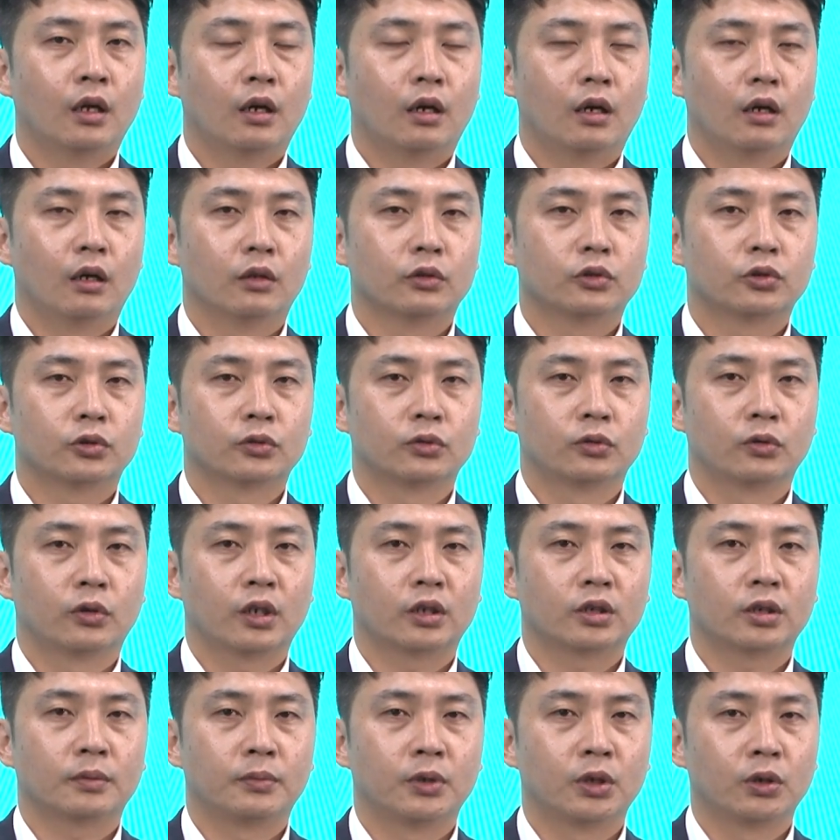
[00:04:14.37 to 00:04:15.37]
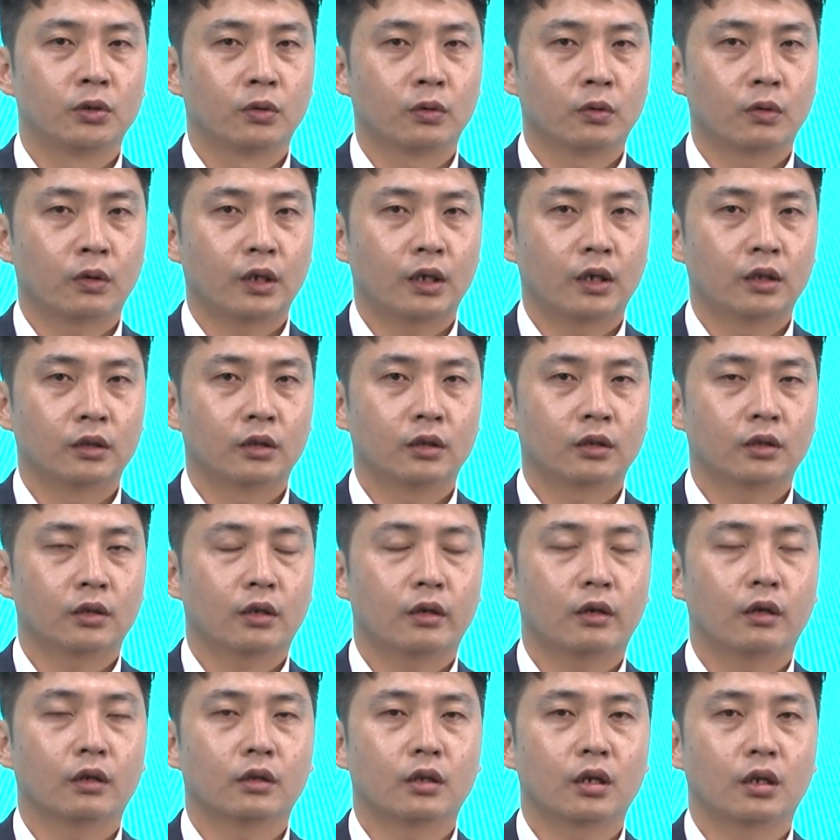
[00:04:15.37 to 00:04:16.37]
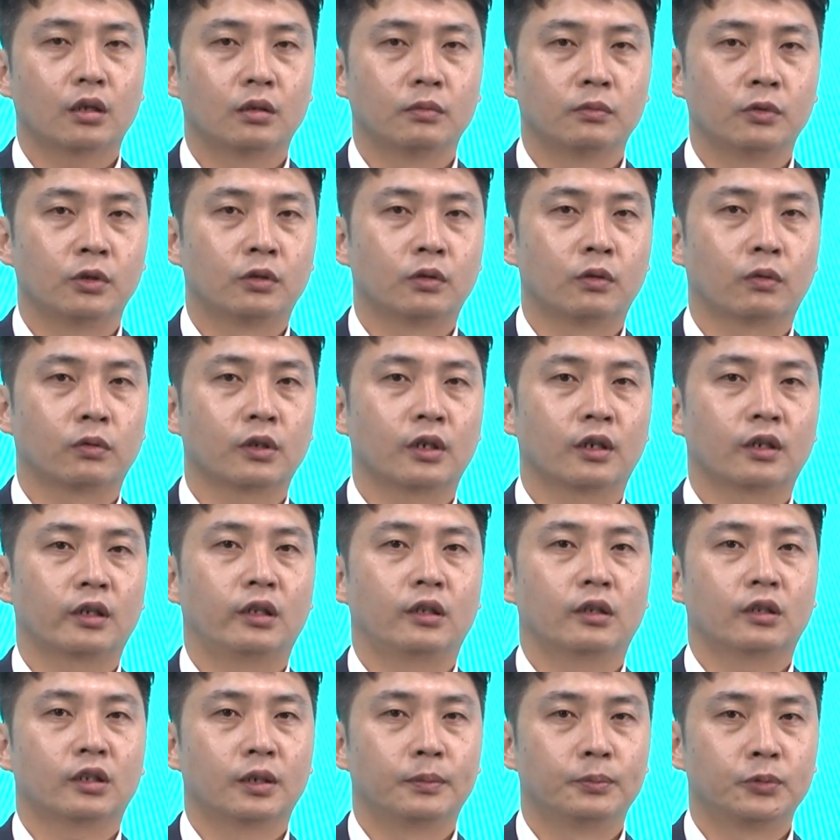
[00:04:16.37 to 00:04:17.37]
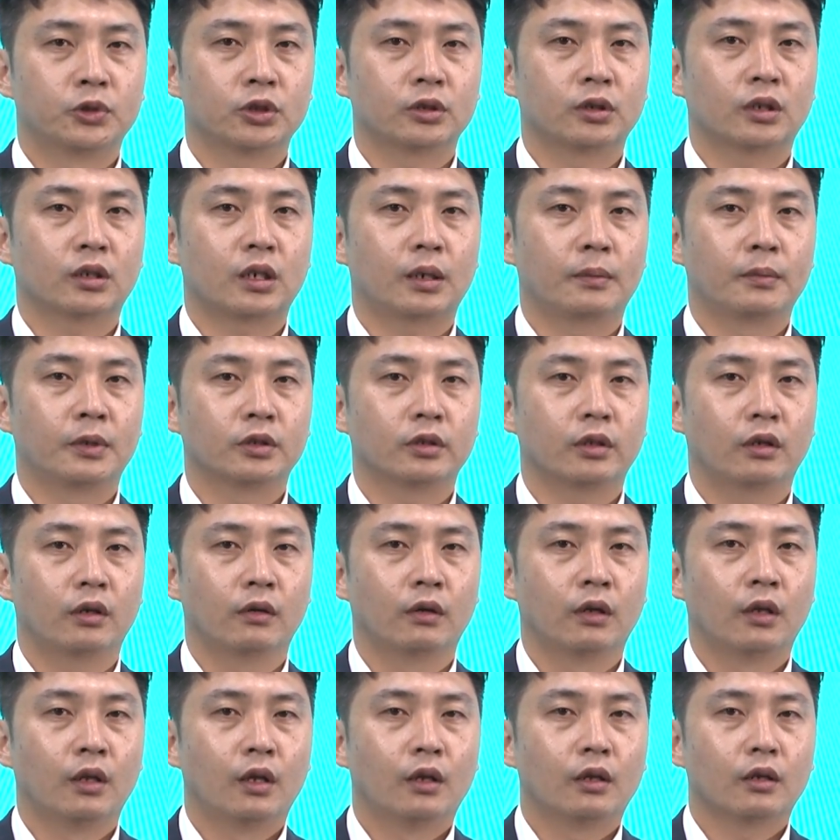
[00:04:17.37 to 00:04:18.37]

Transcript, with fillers: 어, 중국에서 미국으로 가는 컨테이너 물동량이 급증을 하면서